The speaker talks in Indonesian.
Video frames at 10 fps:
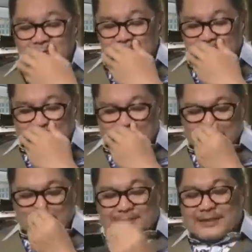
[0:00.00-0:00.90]
Nah,
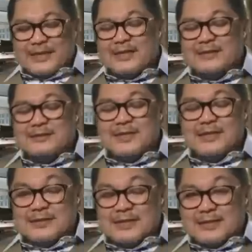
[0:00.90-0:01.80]
ini saya akan
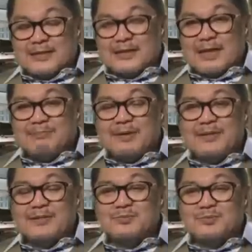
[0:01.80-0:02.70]
jelaskan. Hmm. Apa
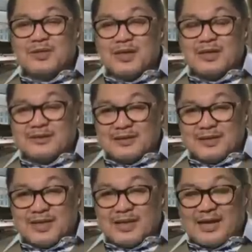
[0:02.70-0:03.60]
yang disebut
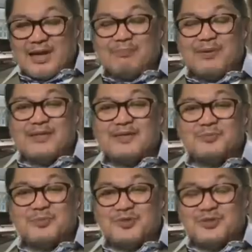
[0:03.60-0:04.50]
karantina, apa yang
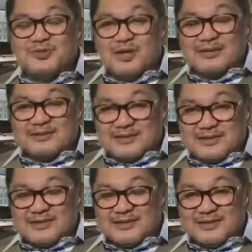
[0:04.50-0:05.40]
disebut
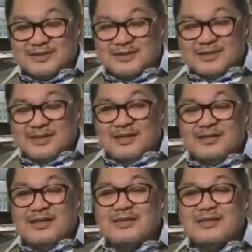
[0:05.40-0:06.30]
isolasi.
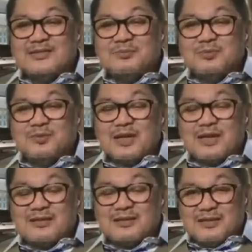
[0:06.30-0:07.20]
Yang disebut
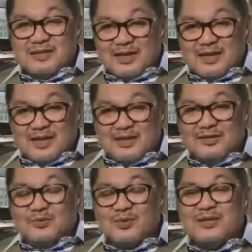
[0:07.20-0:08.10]
karantina
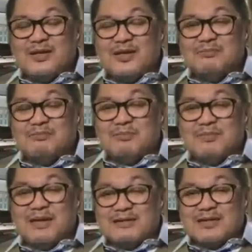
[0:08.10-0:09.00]
itu adalah
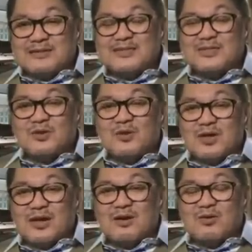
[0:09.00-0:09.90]
membatasi
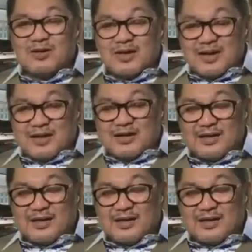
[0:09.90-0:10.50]
orang-orang